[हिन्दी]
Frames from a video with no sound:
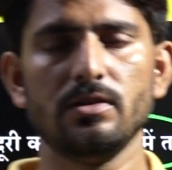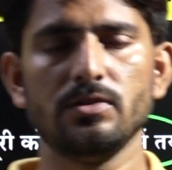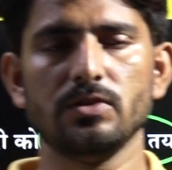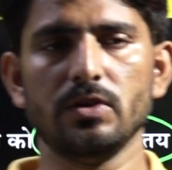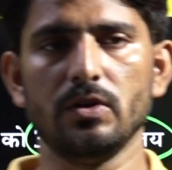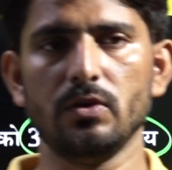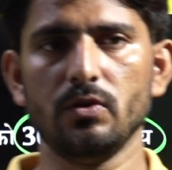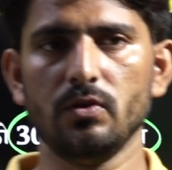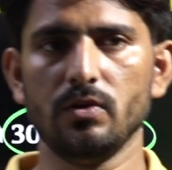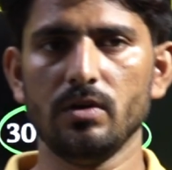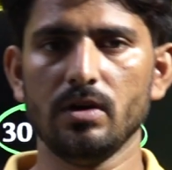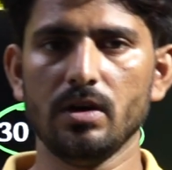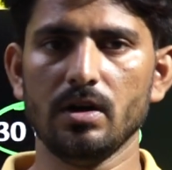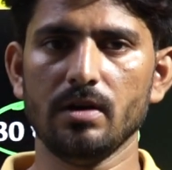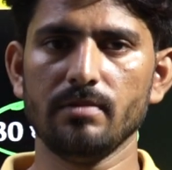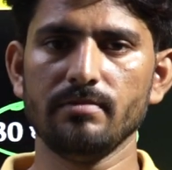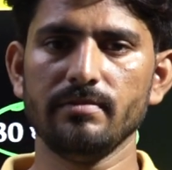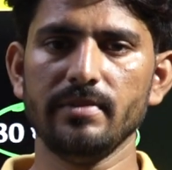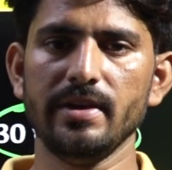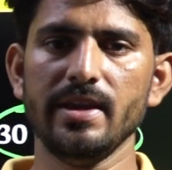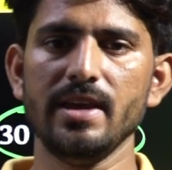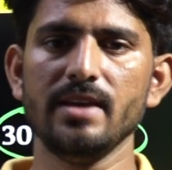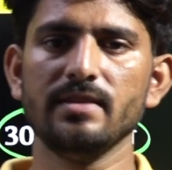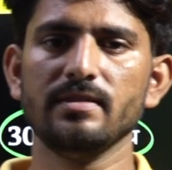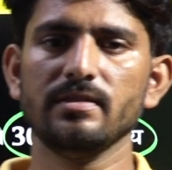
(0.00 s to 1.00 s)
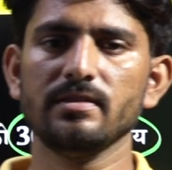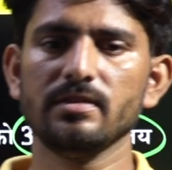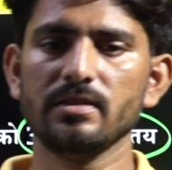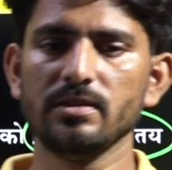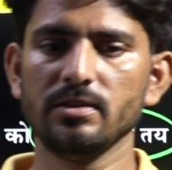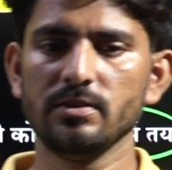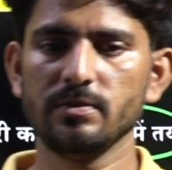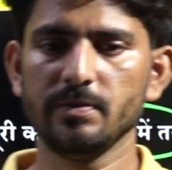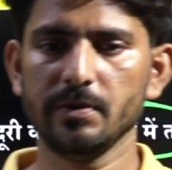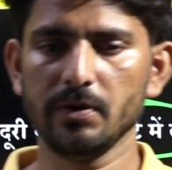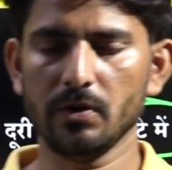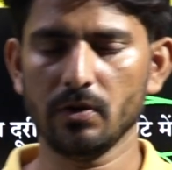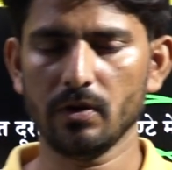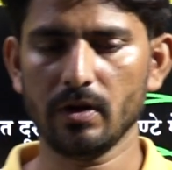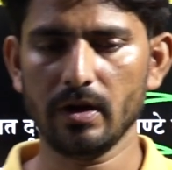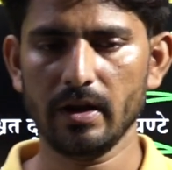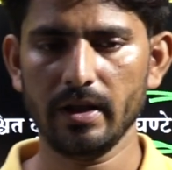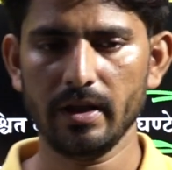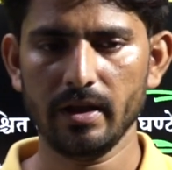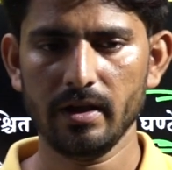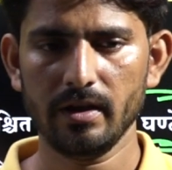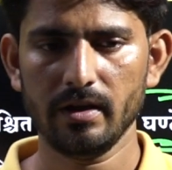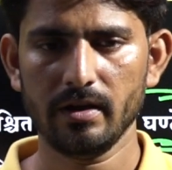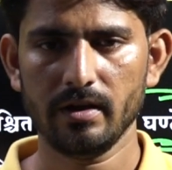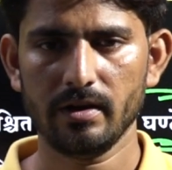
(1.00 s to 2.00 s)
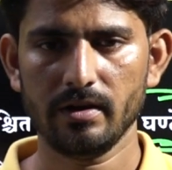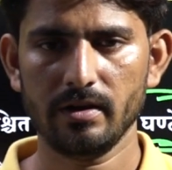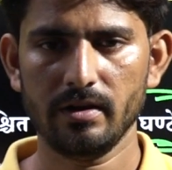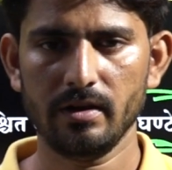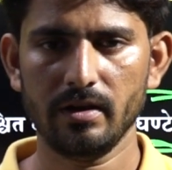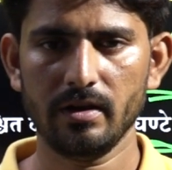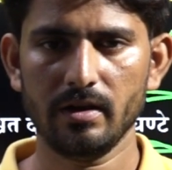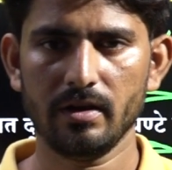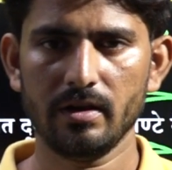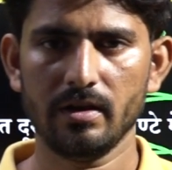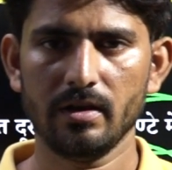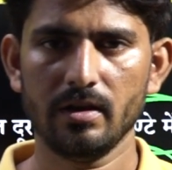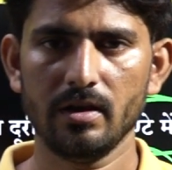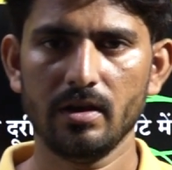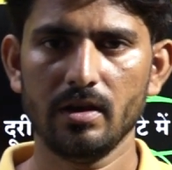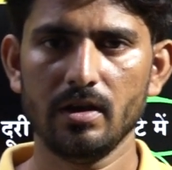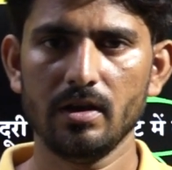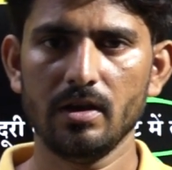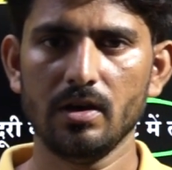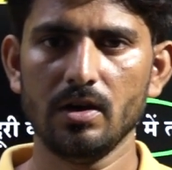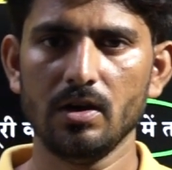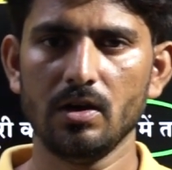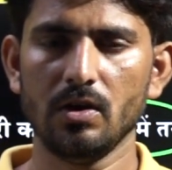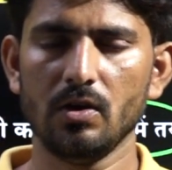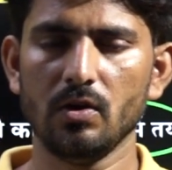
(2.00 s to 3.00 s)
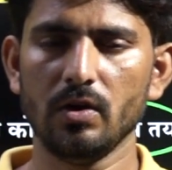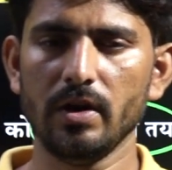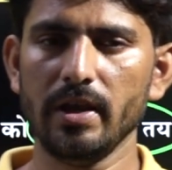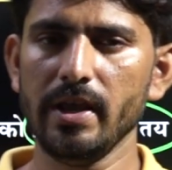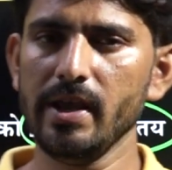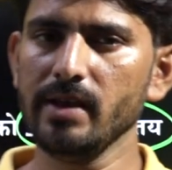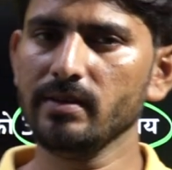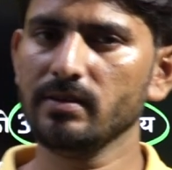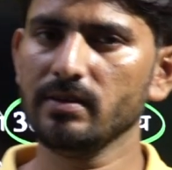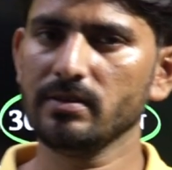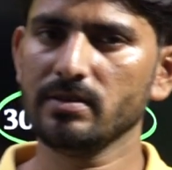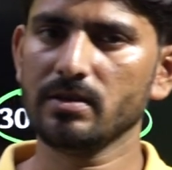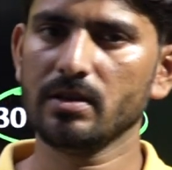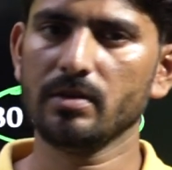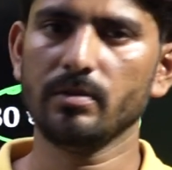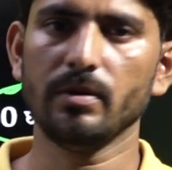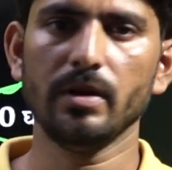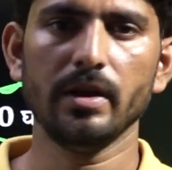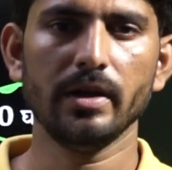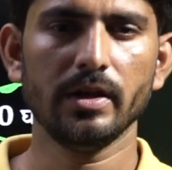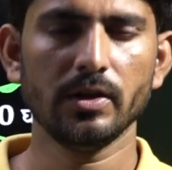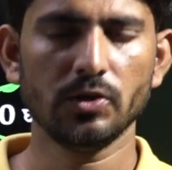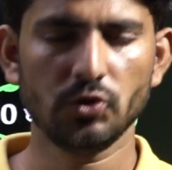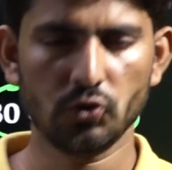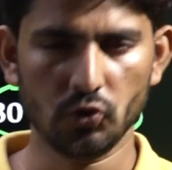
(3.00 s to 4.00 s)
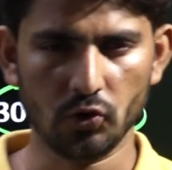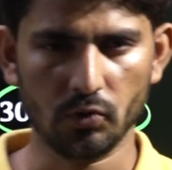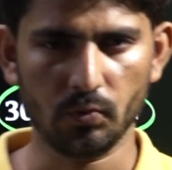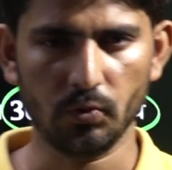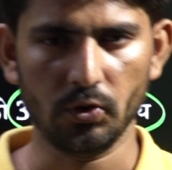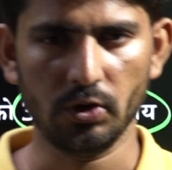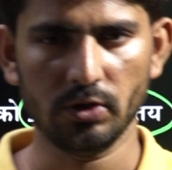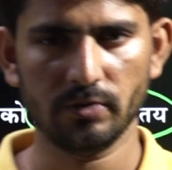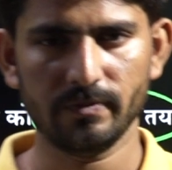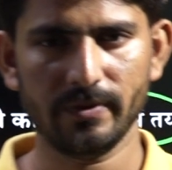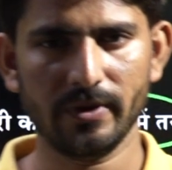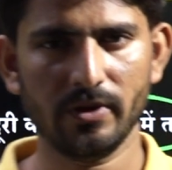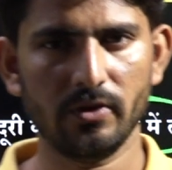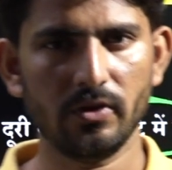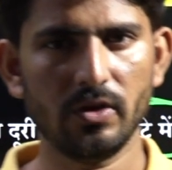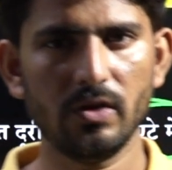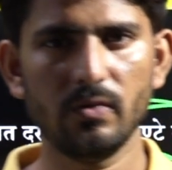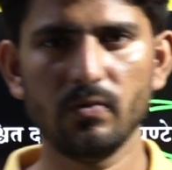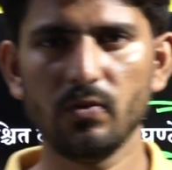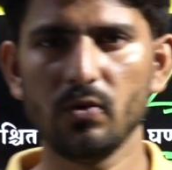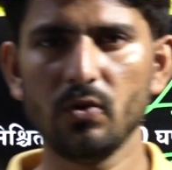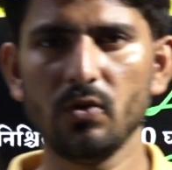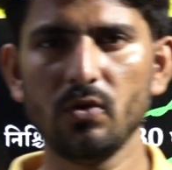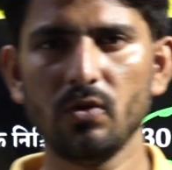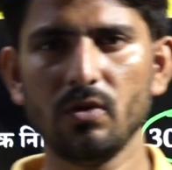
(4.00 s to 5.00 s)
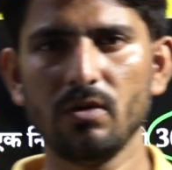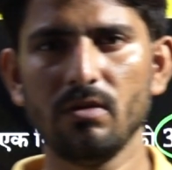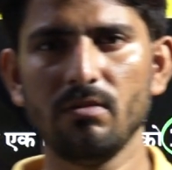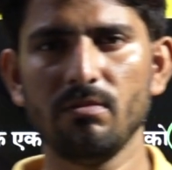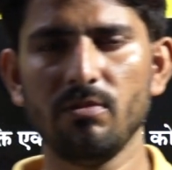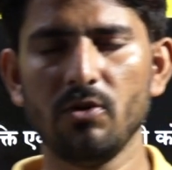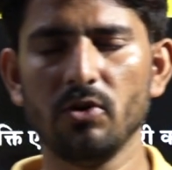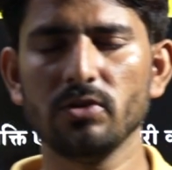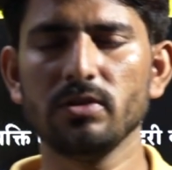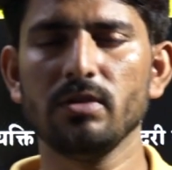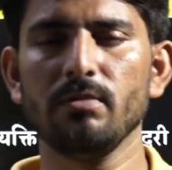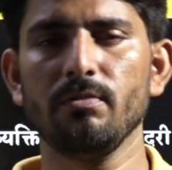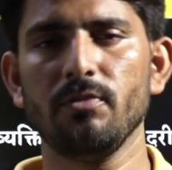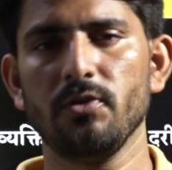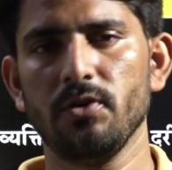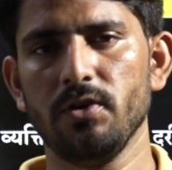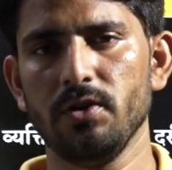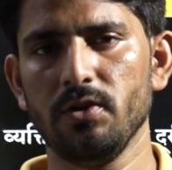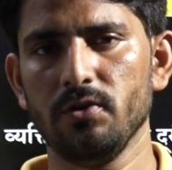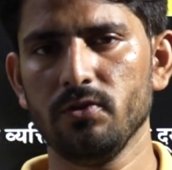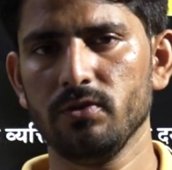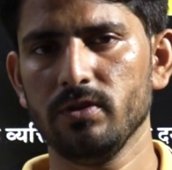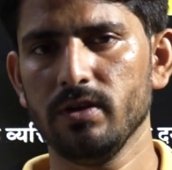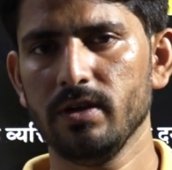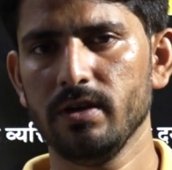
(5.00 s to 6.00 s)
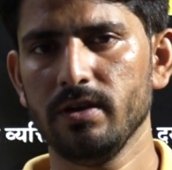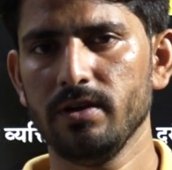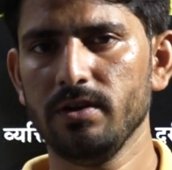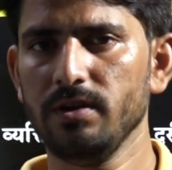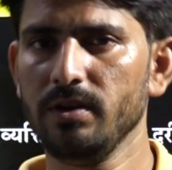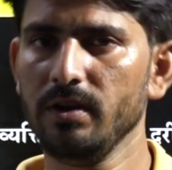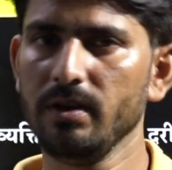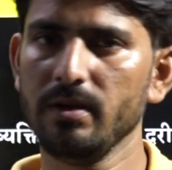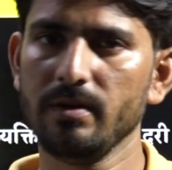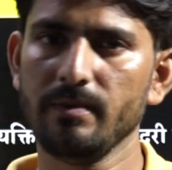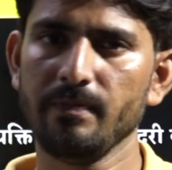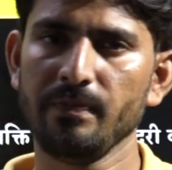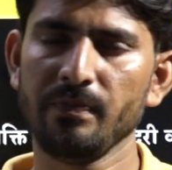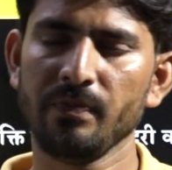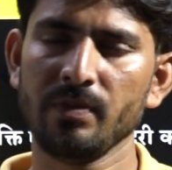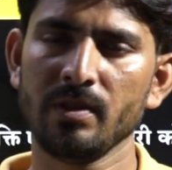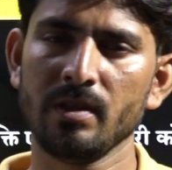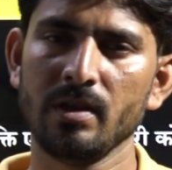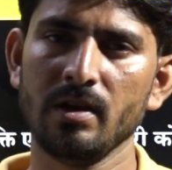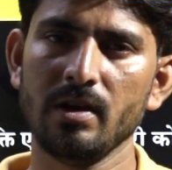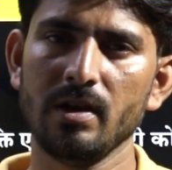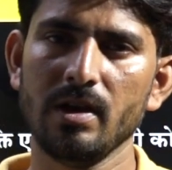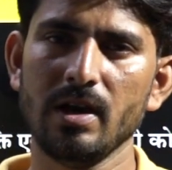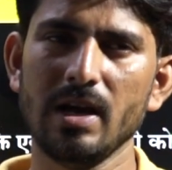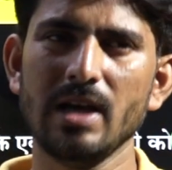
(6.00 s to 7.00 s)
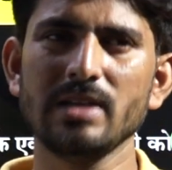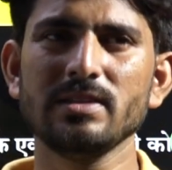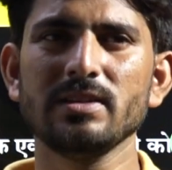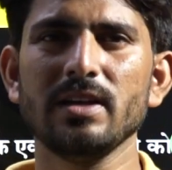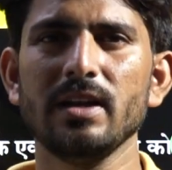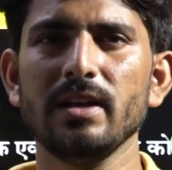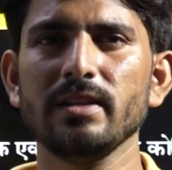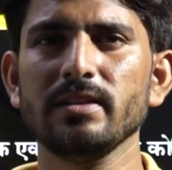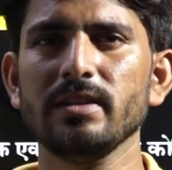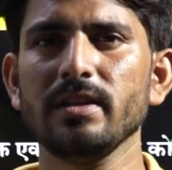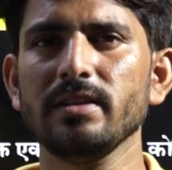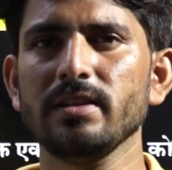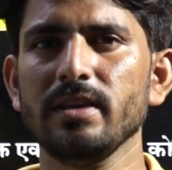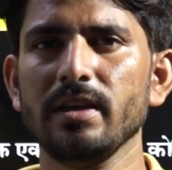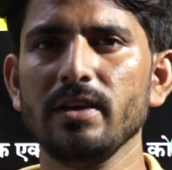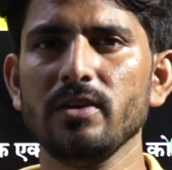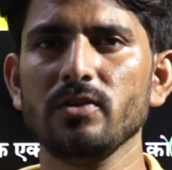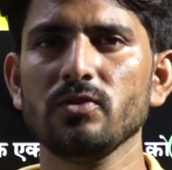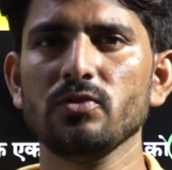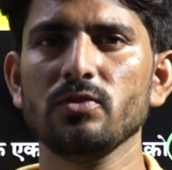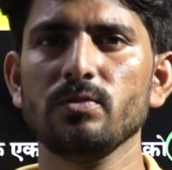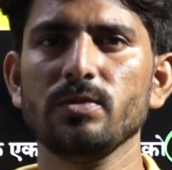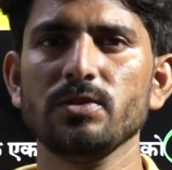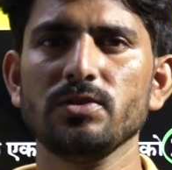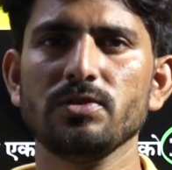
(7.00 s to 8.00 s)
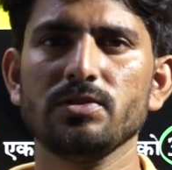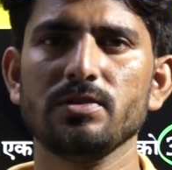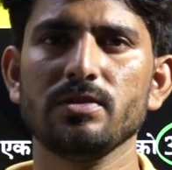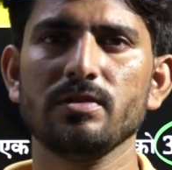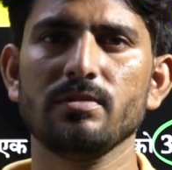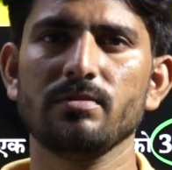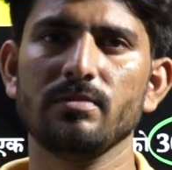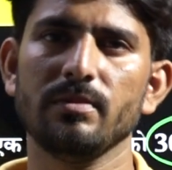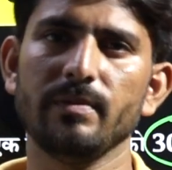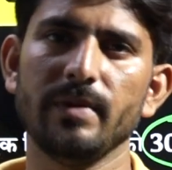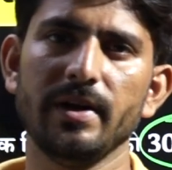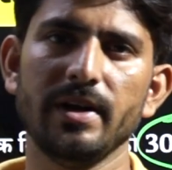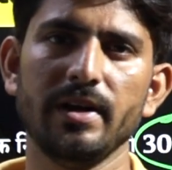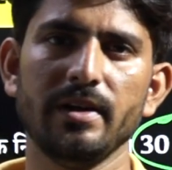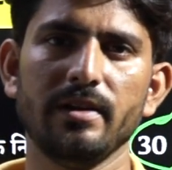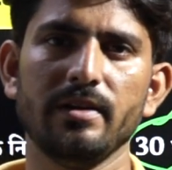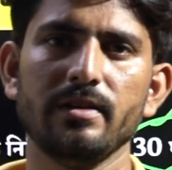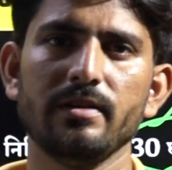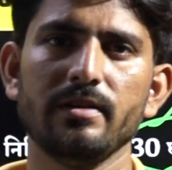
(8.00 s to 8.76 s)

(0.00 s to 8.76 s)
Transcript: चलो हम एक सेशन इस पर और लेंगे ठीक है और एक सेशन हम लेंगे चोर पुलिस पे क्योंकि वो बहुत इंपॉर्टेंट होता है ठीक आज के लिए इतने थैंक यू सो मच बाय टेक